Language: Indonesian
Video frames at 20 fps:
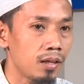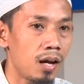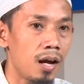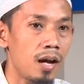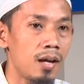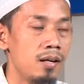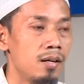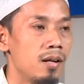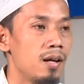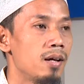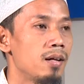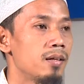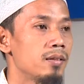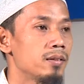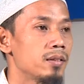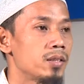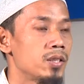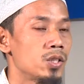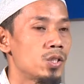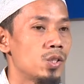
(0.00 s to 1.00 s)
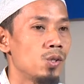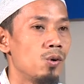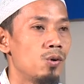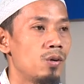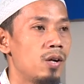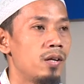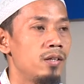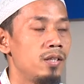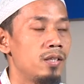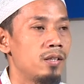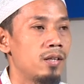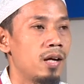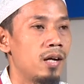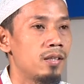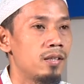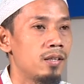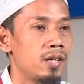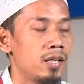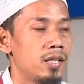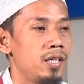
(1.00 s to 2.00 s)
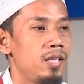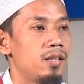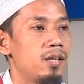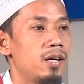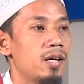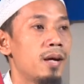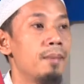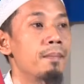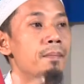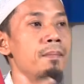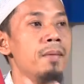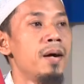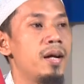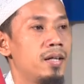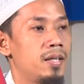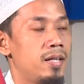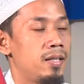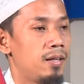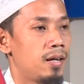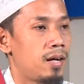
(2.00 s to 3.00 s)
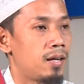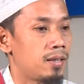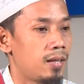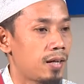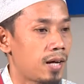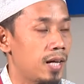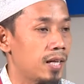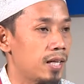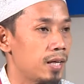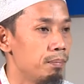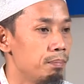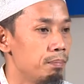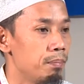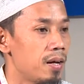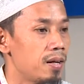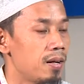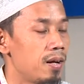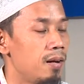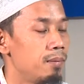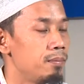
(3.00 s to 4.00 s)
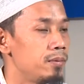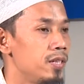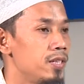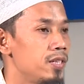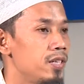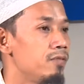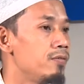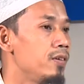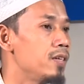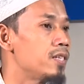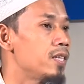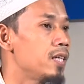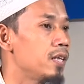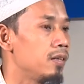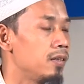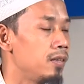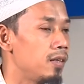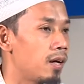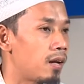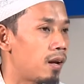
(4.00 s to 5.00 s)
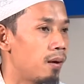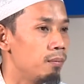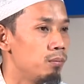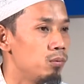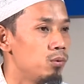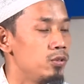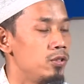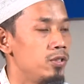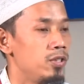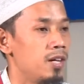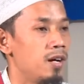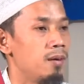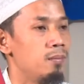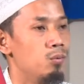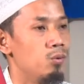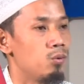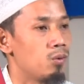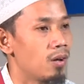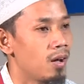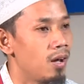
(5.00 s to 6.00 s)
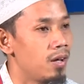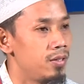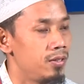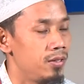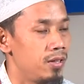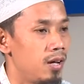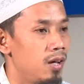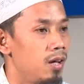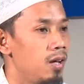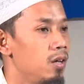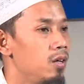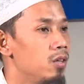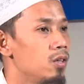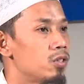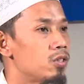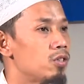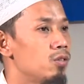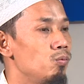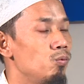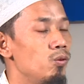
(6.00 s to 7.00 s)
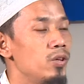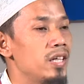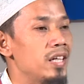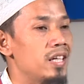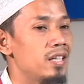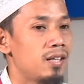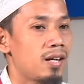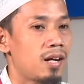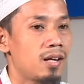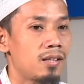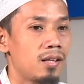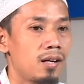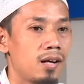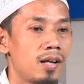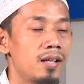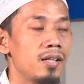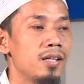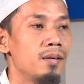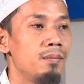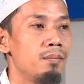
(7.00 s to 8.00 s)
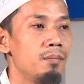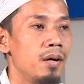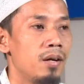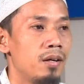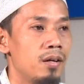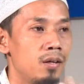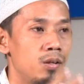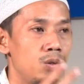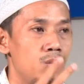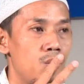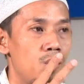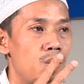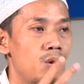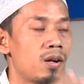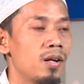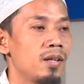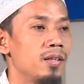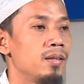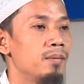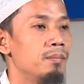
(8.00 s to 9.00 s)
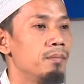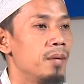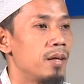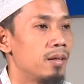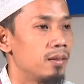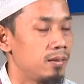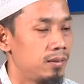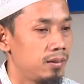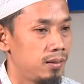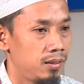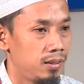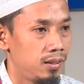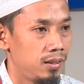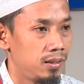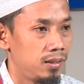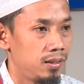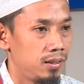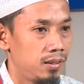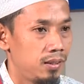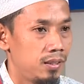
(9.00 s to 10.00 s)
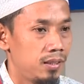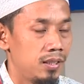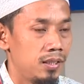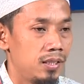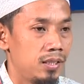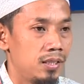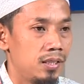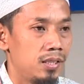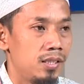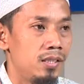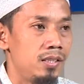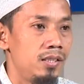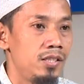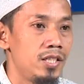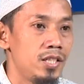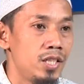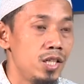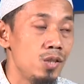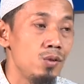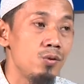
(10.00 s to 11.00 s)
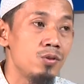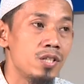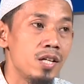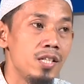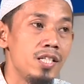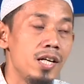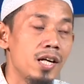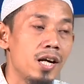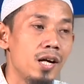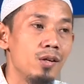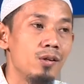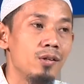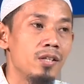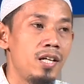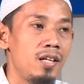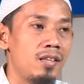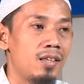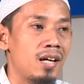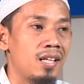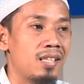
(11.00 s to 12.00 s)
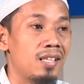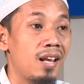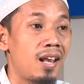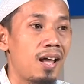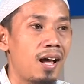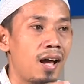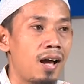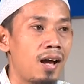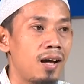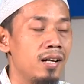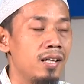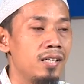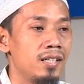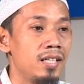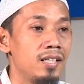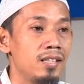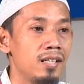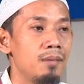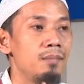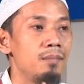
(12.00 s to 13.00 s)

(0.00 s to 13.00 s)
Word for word: ada seseorang di tengah-tengah kita kembar kita katakan kembar dalam sisi fisik dia rambutnya mukanya semuanya kita katakan kembar dua orang kembar di situ saja kalau kita telaah dan kita